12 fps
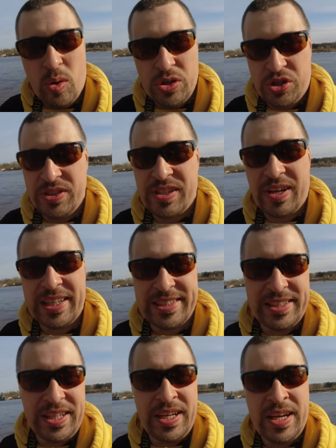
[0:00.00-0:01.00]
очень
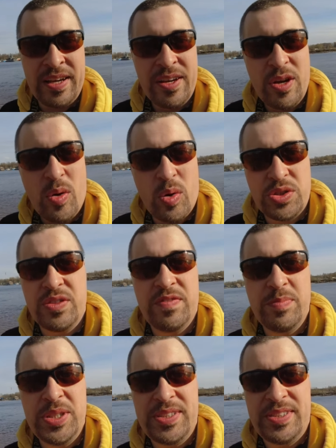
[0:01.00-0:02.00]
скоростные, очень
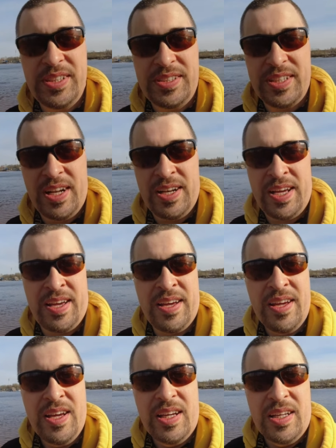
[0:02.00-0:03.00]

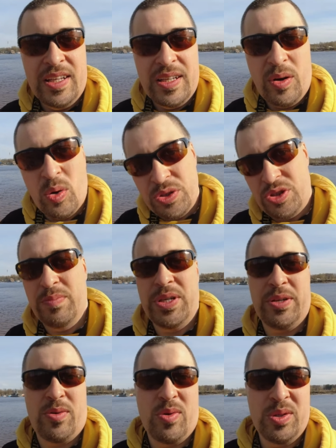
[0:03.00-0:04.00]
вместительные, очень
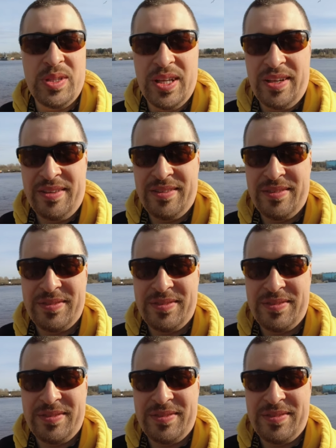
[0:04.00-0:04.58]
мореходные.